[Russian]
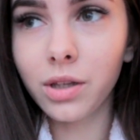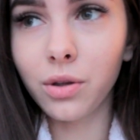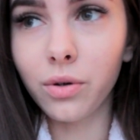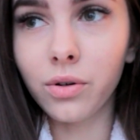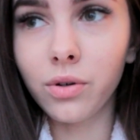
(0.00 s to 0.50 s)

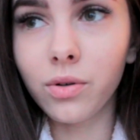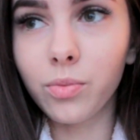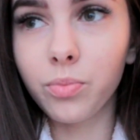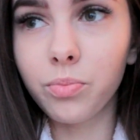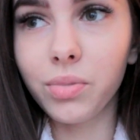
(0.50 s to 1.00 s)

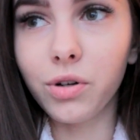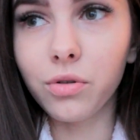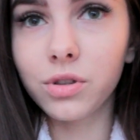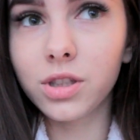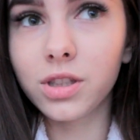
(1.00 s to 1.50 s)
но
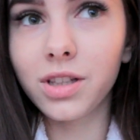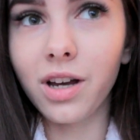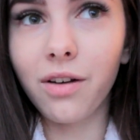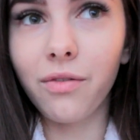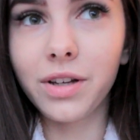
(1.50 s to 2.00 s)

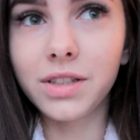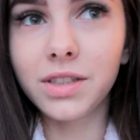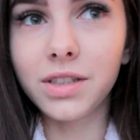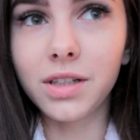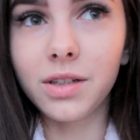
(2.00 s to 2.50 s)
просто в
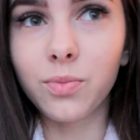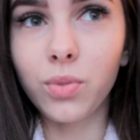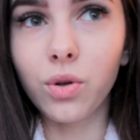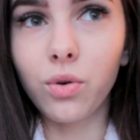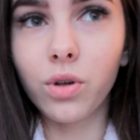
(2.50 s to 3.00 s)
эти
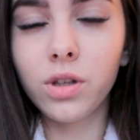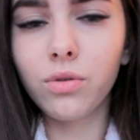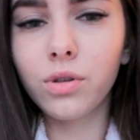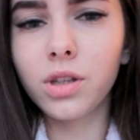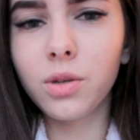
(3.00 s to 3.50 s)
полгода,
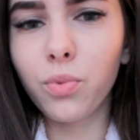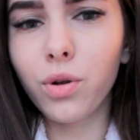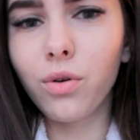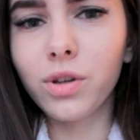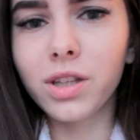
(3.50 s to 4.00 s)
ну это не
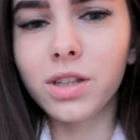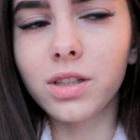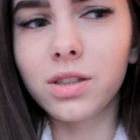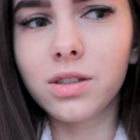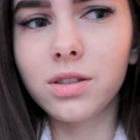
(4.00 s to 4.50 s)
полгода,
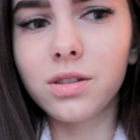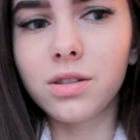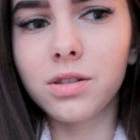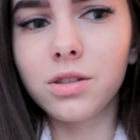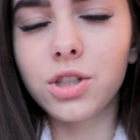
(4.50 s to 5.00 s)
это
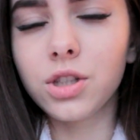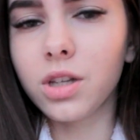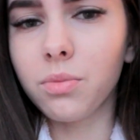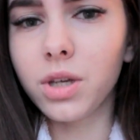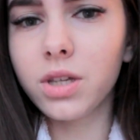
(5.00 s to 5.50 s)

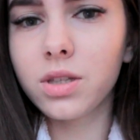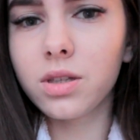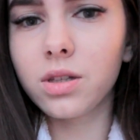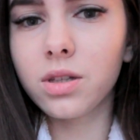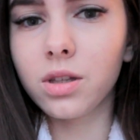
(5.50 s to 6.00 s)
4
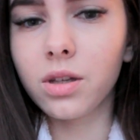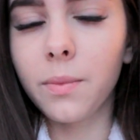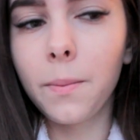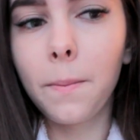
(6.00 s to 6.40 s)
месяца где-то,